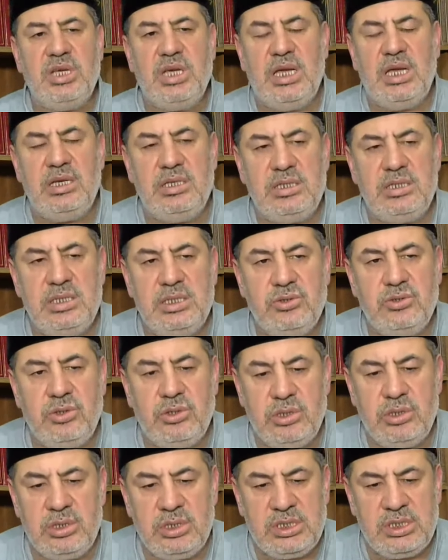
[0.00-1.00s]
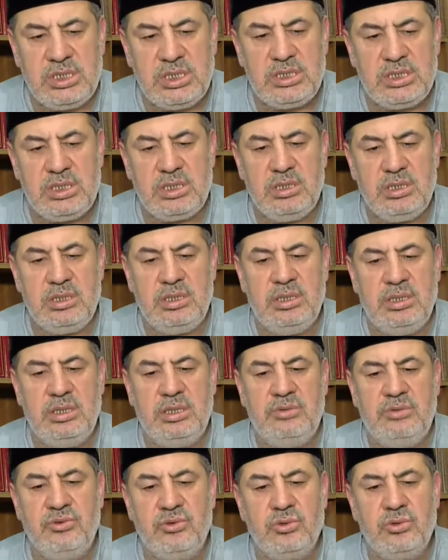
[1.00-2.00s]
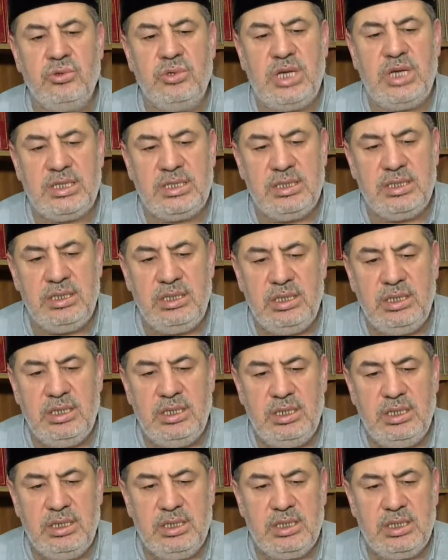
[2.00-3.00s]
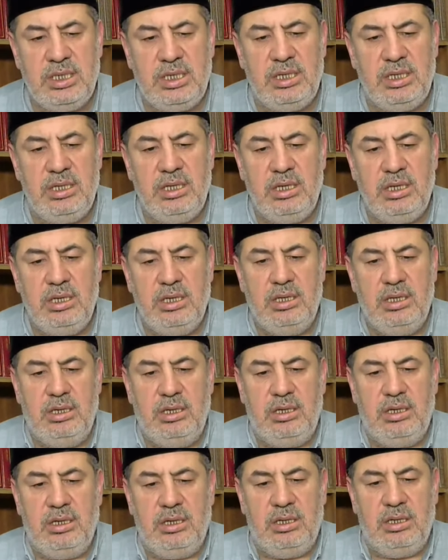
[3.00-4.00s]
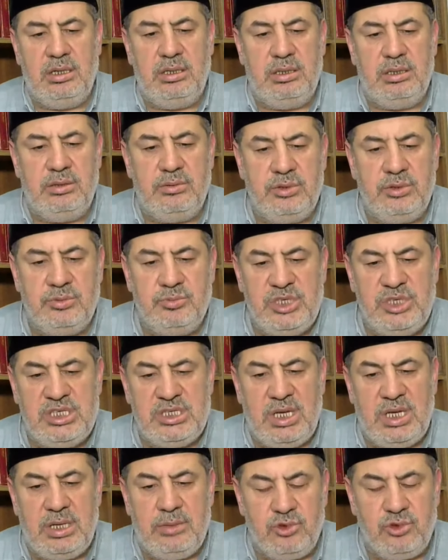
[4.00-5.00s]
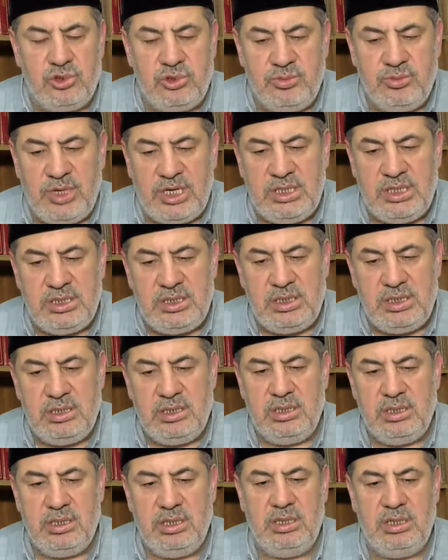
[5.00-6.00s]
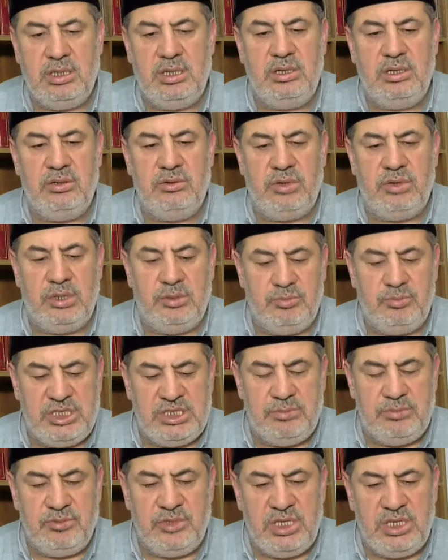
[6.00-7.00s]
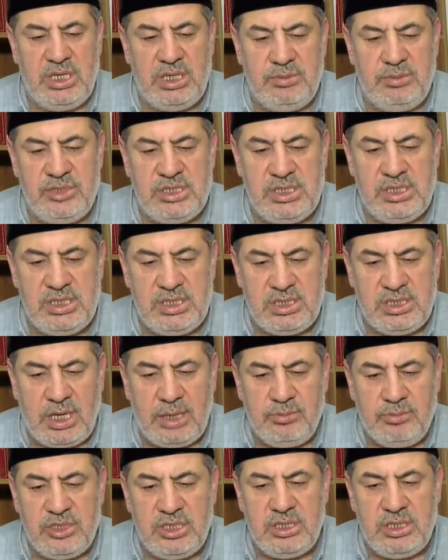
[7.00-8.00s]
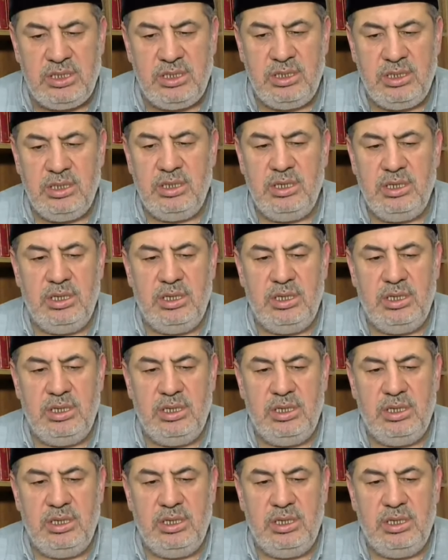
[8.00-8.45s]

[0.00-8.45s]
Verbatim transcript: kendisi çok sık sık e, vurguladı ki e, bizler Müslümanız ve bizim dinimiz İslam'dır.